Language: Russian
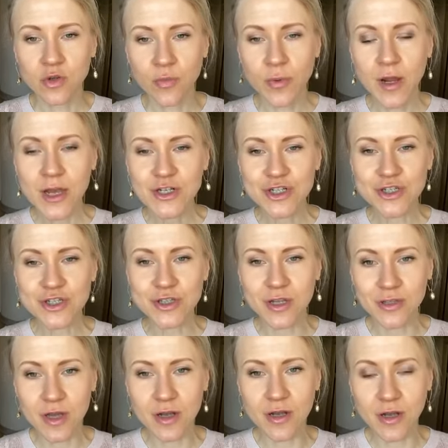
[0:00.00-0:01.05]
Но пляшет
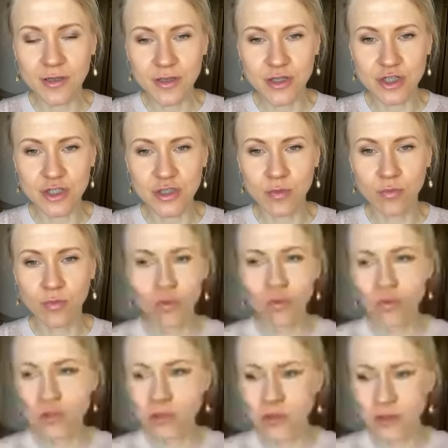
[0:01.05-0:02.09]
она, конечно,
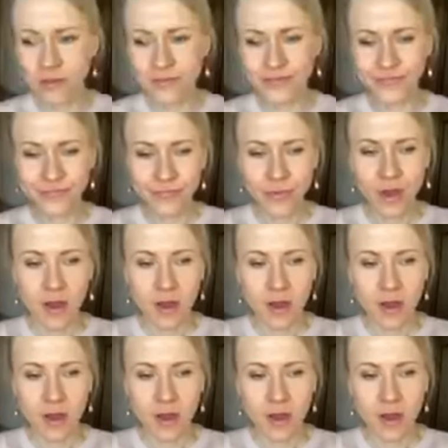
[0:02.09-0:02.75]
под эм,